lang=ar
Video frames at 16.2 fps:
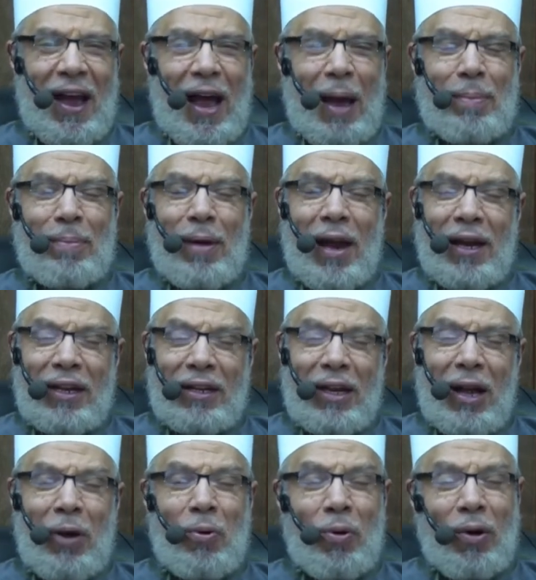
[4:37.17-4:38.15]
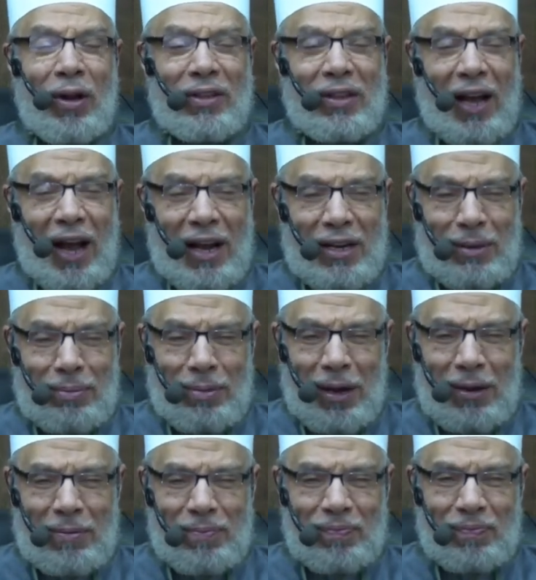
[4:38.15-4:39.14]
أما إنه قد
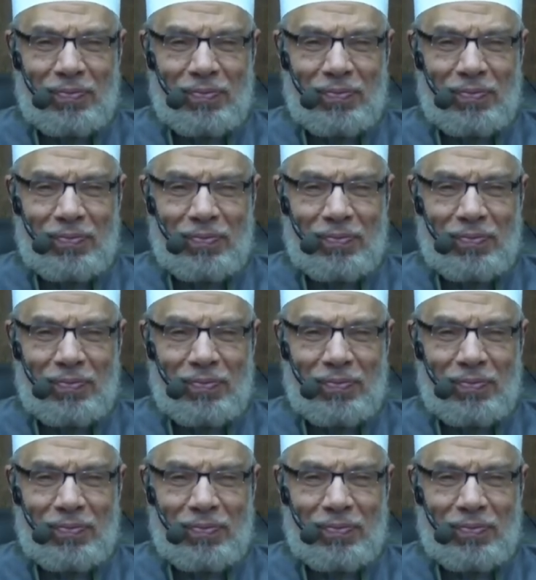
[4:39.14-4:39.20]
علم